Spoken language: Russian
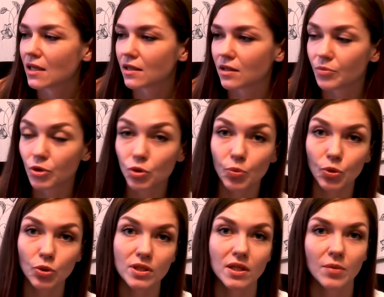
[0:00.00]
А, беру
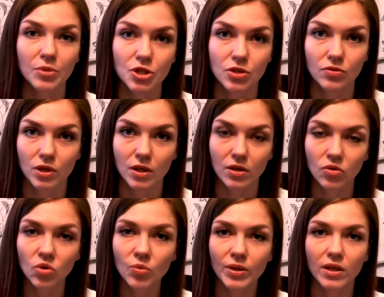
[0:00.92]
просто обычные такие
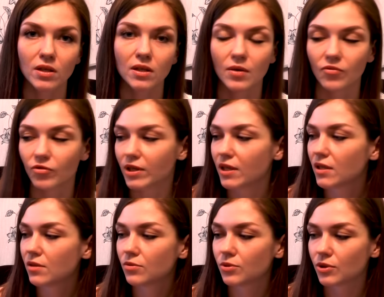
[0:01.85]
губки и там
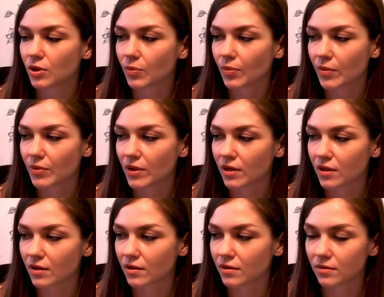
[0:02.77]
выкидываю их по
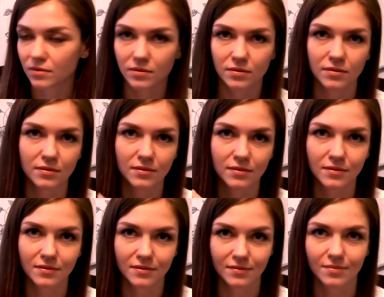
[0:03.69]
мере,
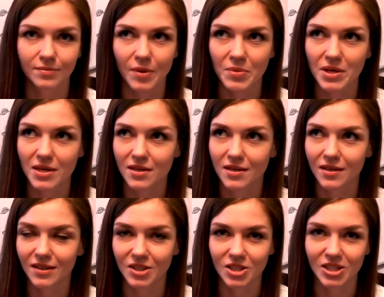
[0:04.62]
по мере
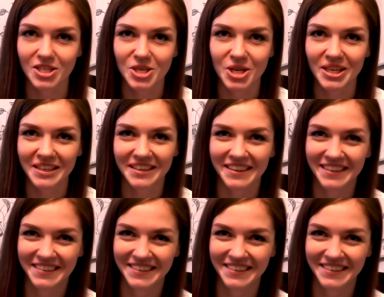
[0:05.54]
их разложения.